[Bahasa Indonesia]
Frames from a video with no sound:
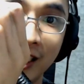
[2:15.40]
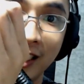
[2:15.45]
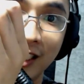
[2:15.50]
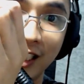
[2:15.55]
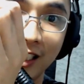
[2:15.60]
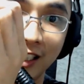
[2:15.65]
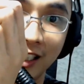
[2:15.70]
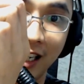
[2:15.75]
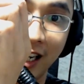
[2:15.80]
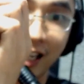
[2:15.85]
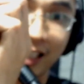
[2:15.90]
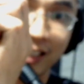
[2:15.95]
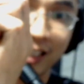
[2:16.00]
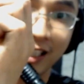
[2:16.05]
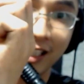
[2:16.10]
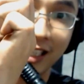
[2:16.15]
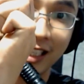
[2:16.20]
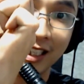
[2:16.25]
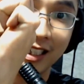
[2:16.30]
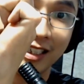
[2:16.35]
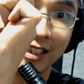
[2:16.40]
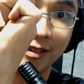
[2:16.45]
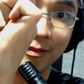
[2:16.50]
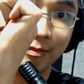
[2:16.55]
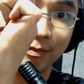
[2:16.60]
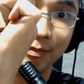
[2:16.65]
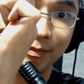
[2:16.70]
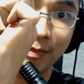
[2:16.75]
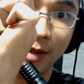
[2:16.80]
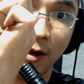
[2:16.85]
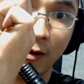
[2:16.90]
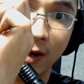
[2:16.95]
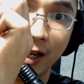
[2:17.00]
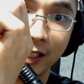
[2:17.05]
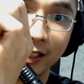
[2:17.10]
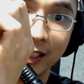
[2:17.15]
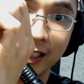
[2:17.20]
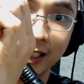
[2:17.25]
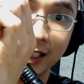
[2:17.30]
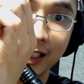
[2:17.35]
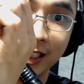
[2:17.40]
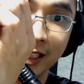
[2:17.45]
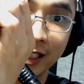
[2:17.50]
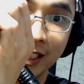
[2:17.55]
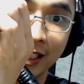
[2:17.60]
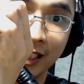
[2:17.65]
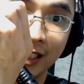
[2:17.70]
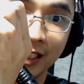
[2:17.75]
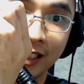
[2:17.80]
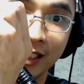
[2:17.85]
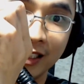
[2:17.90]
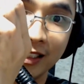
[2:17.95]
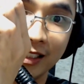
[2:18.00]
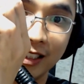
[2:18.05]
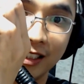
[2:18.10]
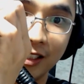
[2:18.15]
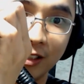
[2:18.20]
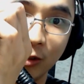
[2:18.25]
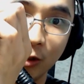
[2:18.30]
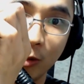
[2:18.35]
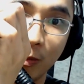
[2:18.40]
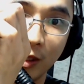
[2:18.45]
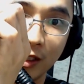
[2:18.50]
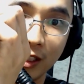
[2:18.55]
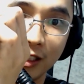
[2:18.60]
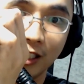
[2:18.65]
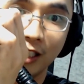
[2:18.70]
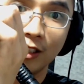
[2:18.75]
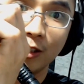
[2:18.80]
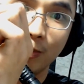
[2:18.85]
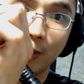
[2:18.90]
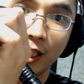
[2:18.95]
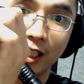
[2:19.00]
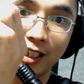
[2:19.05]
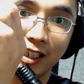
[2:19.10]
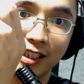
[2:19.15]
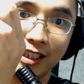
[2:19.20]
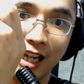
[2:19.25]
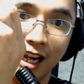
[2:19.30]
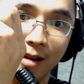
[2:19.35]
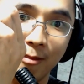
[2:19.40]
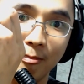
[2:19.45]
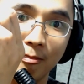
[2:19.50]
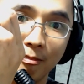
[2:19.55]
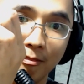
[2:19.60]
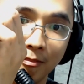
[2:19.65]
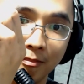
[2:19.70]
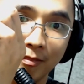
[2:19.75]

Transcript: kan gerakannya ke bawah gini jadi ini otomatis kan semakin ke dalam